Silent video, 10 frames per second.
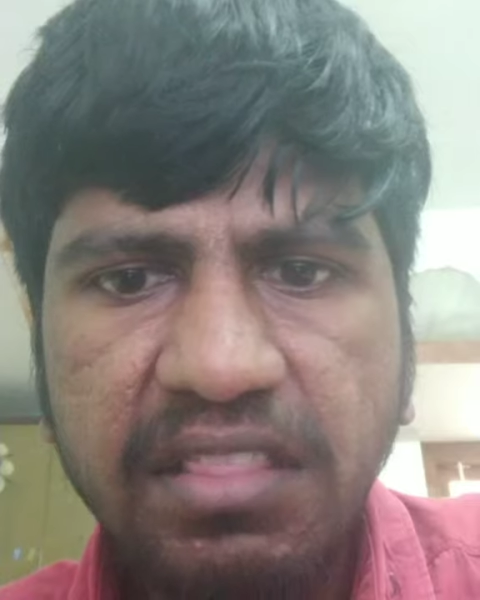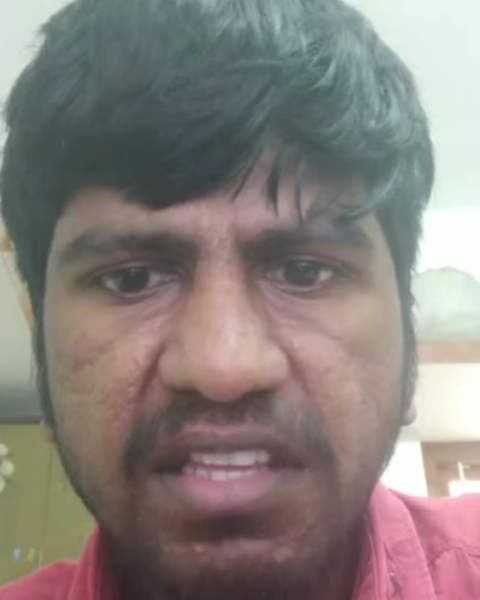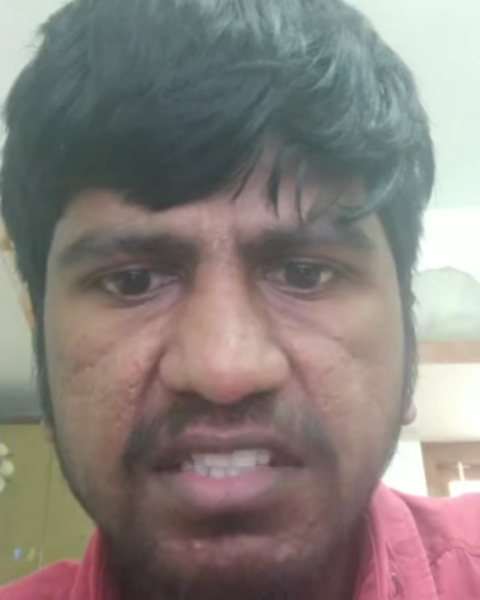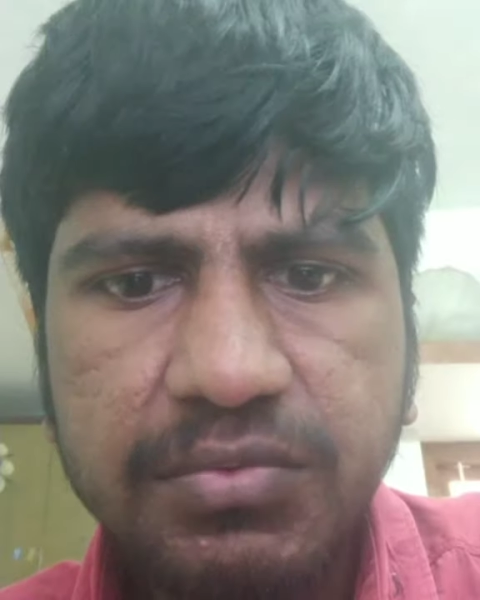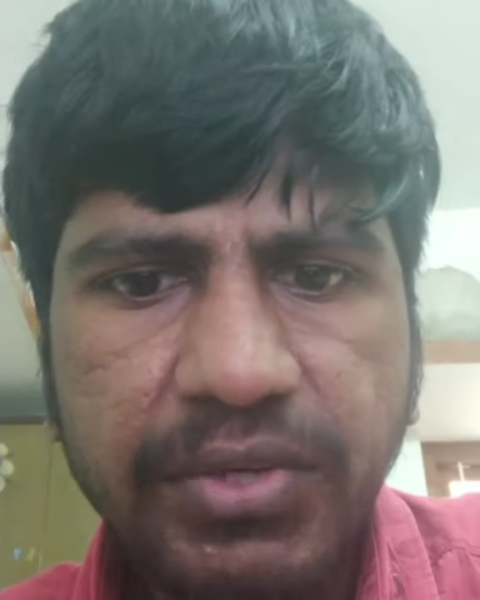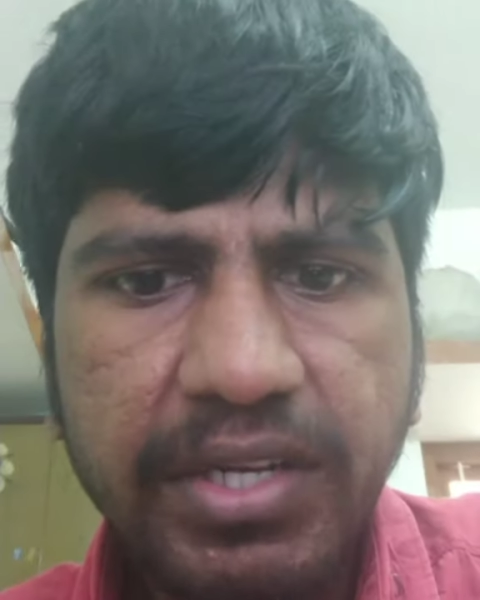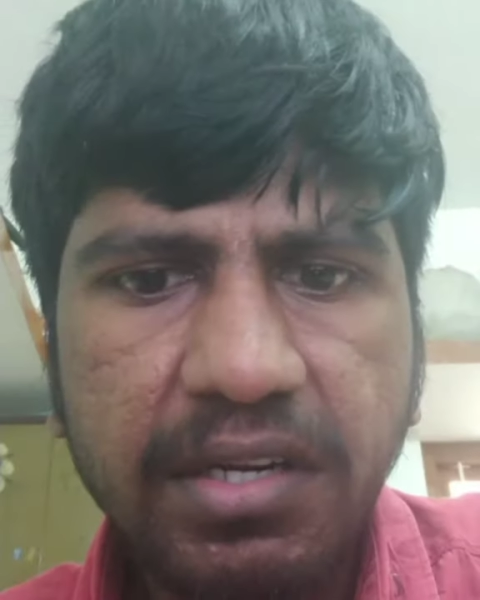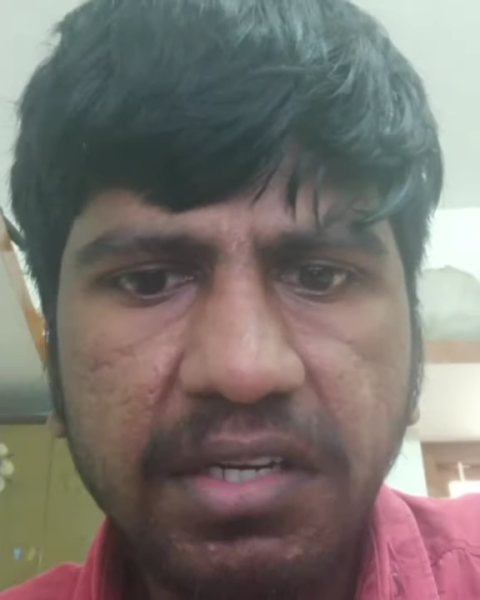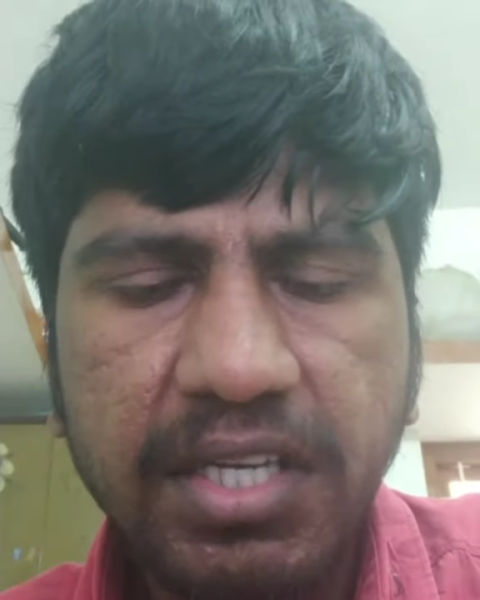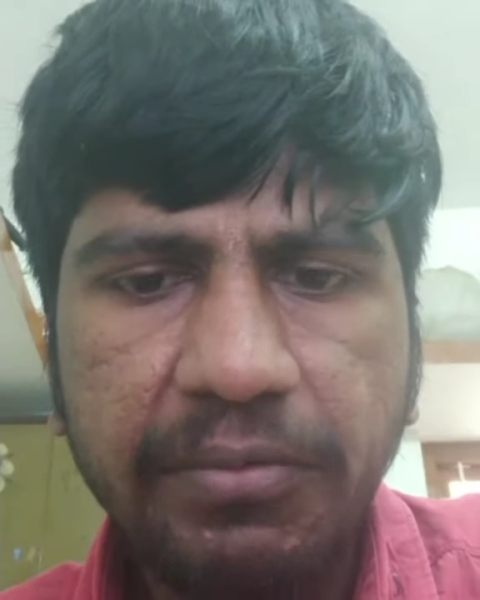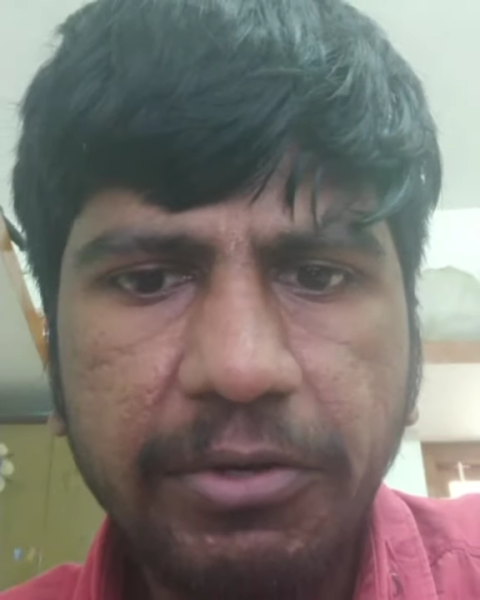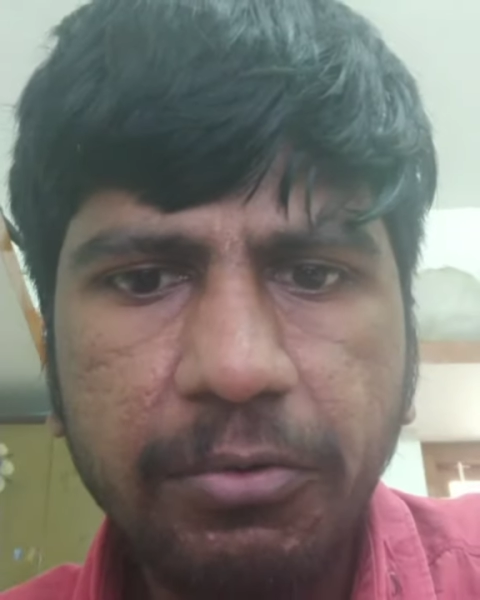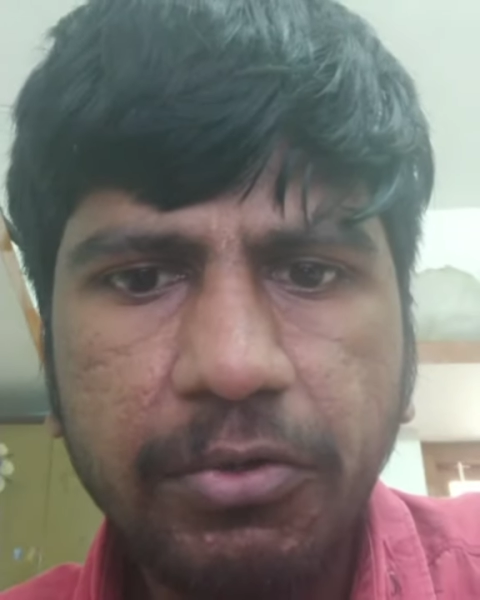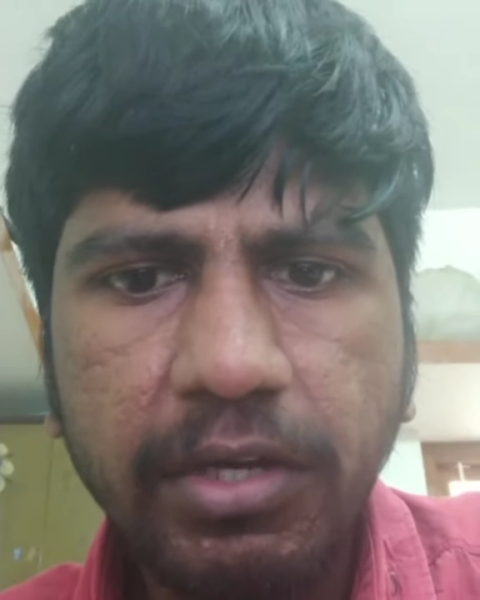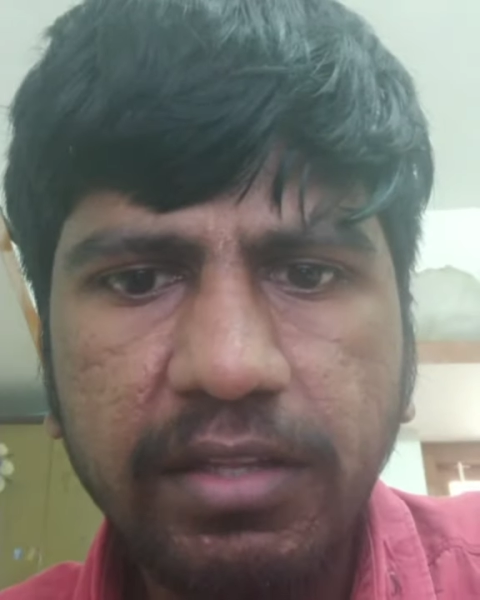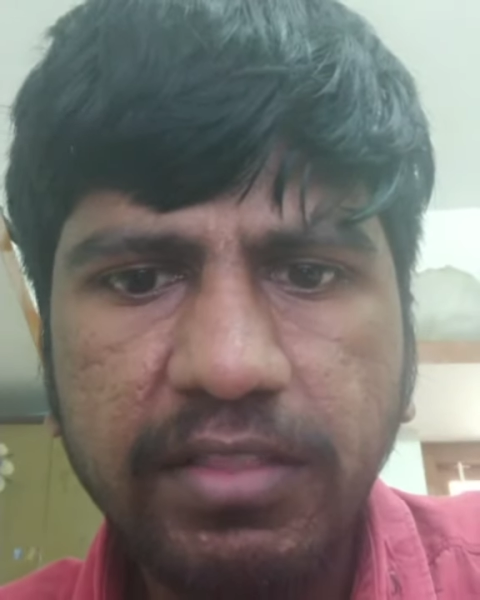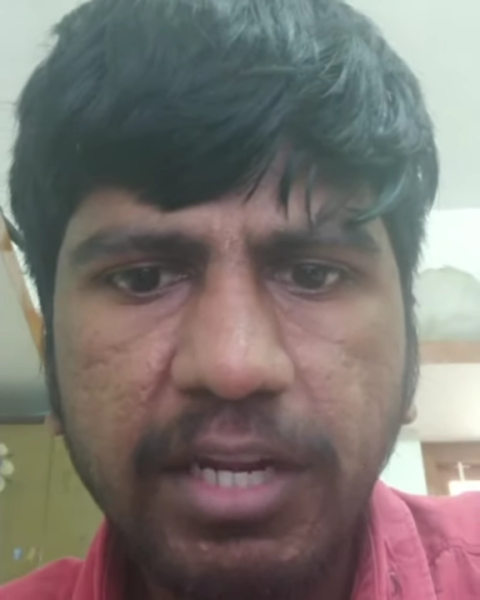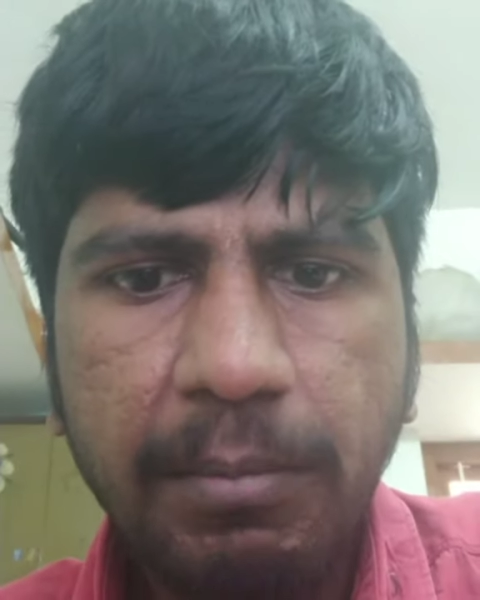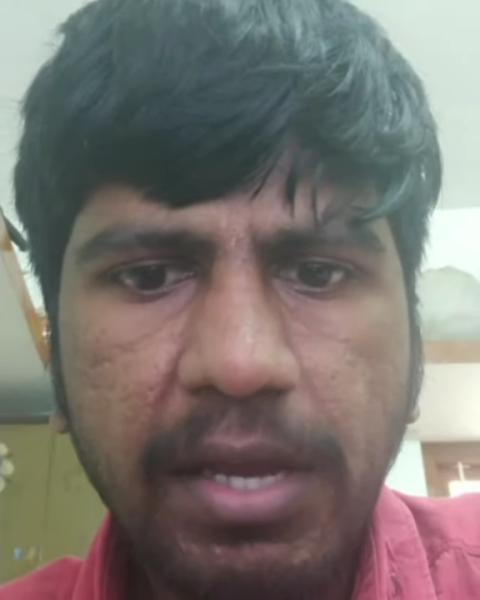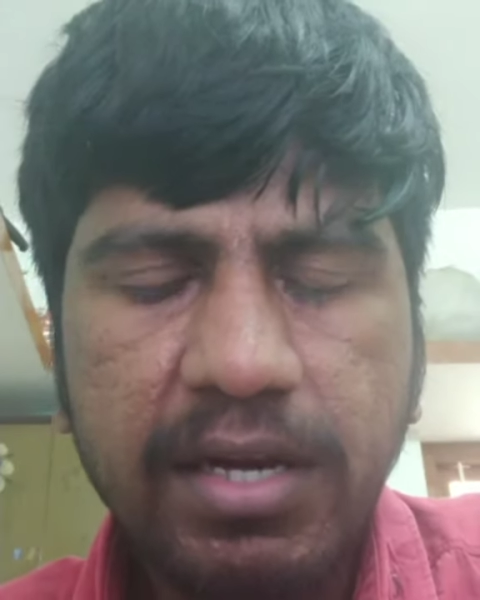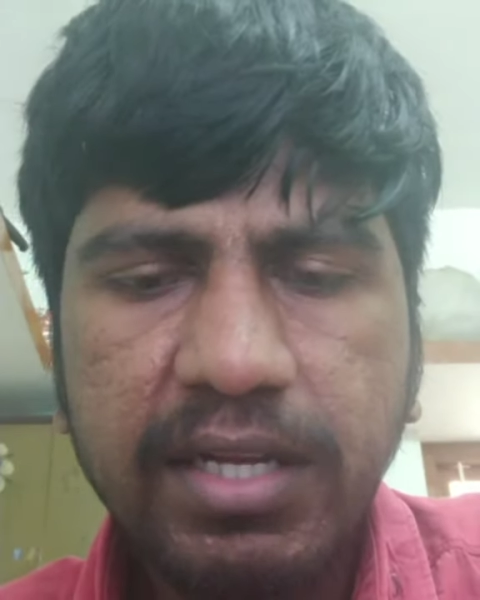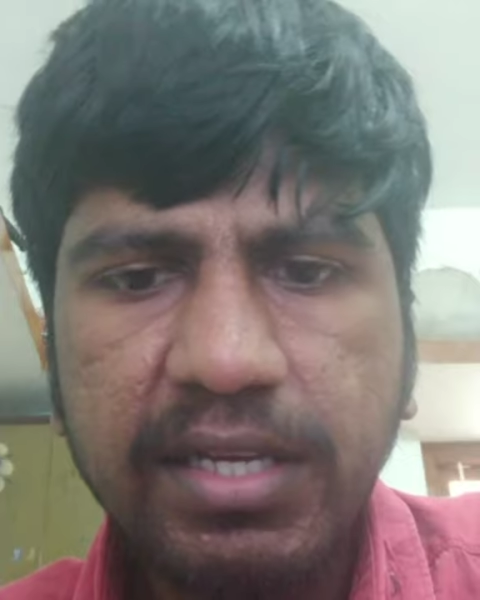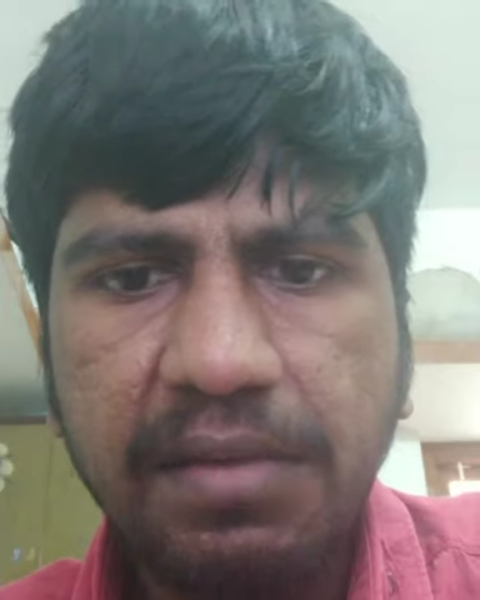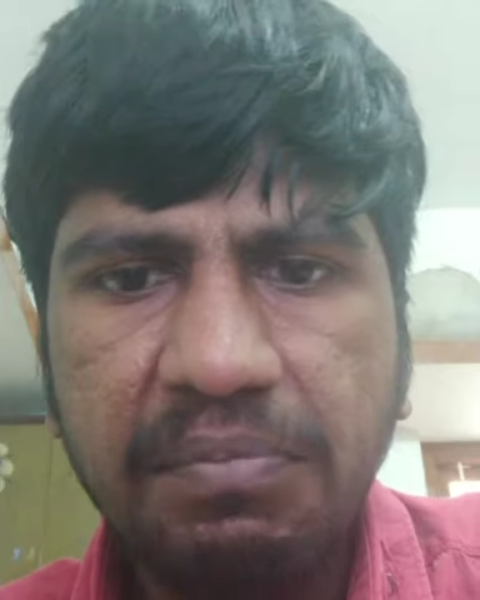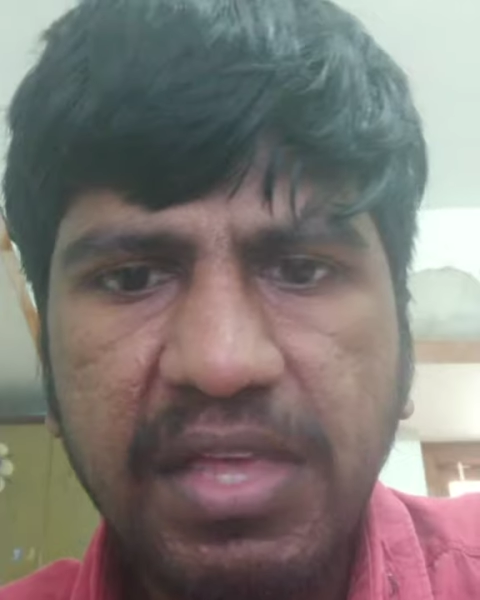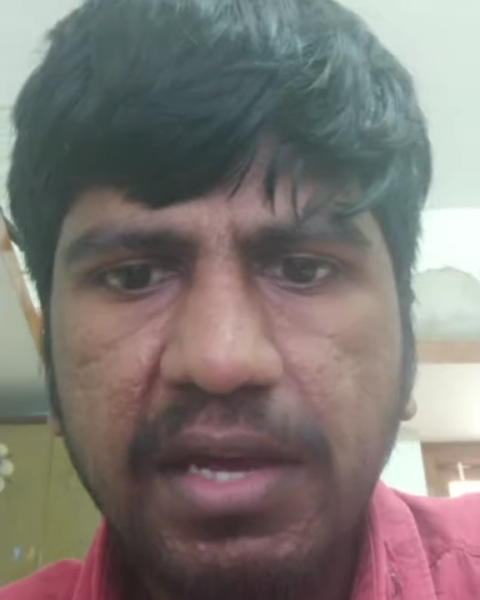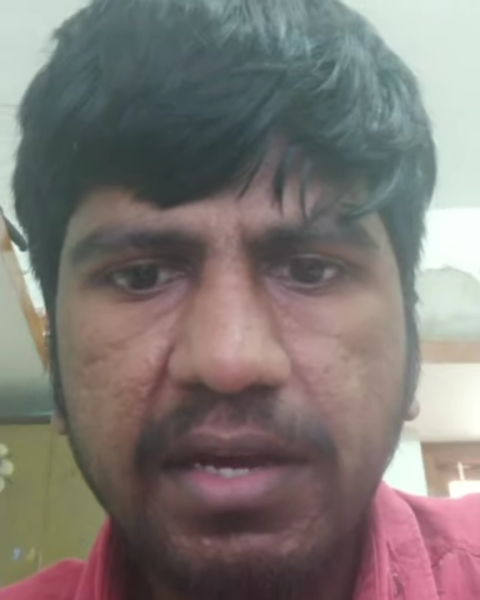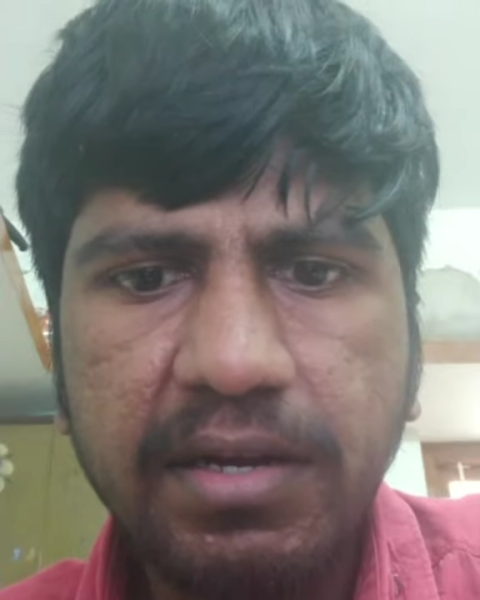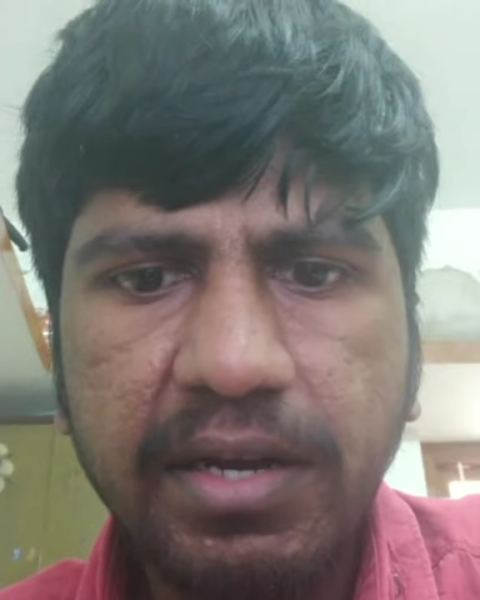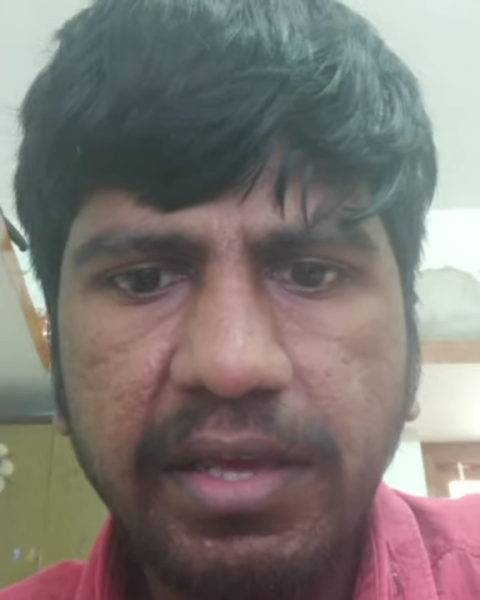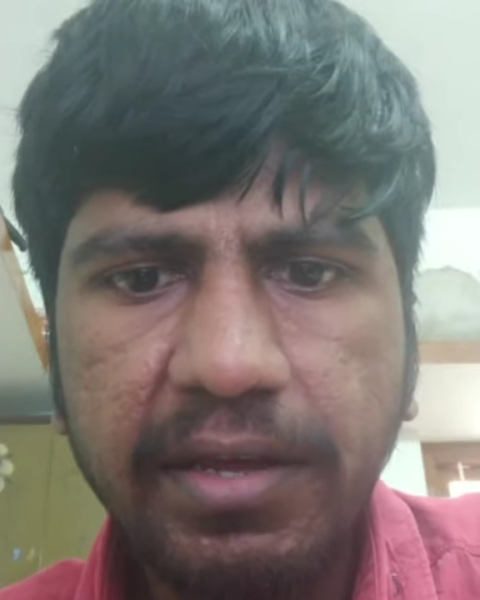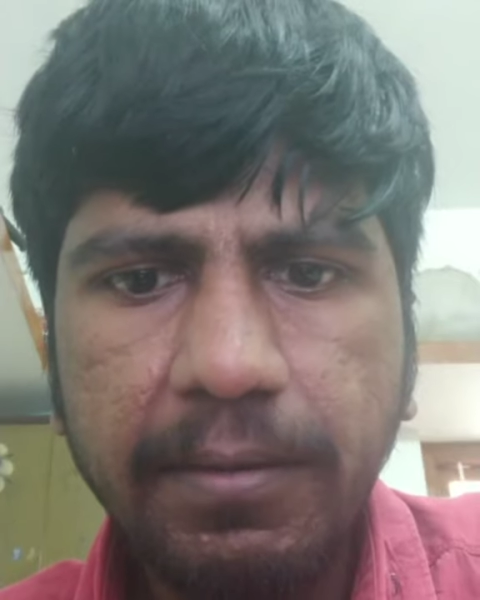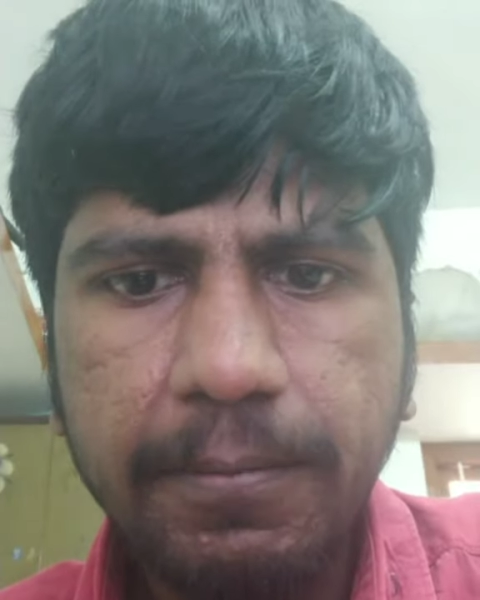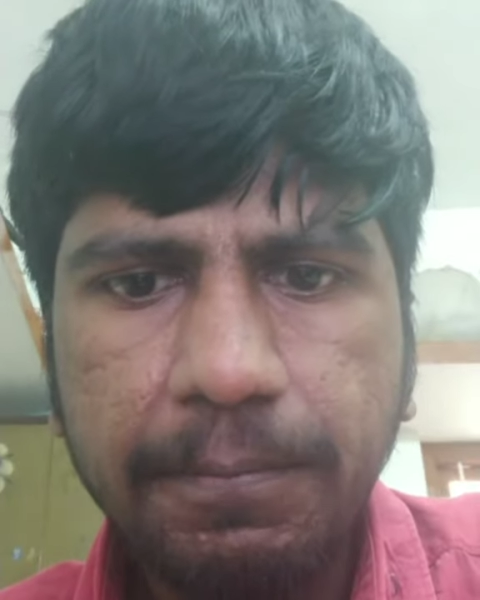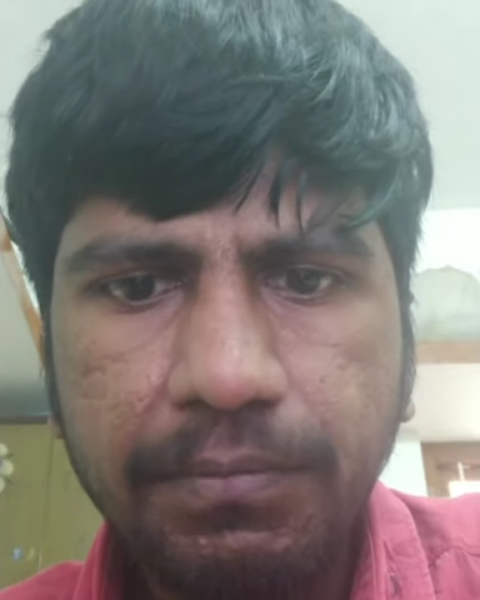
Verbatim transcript: நிதிஷ் வீரா இவர் ஒரு திறமையான இந்திய நடிகர்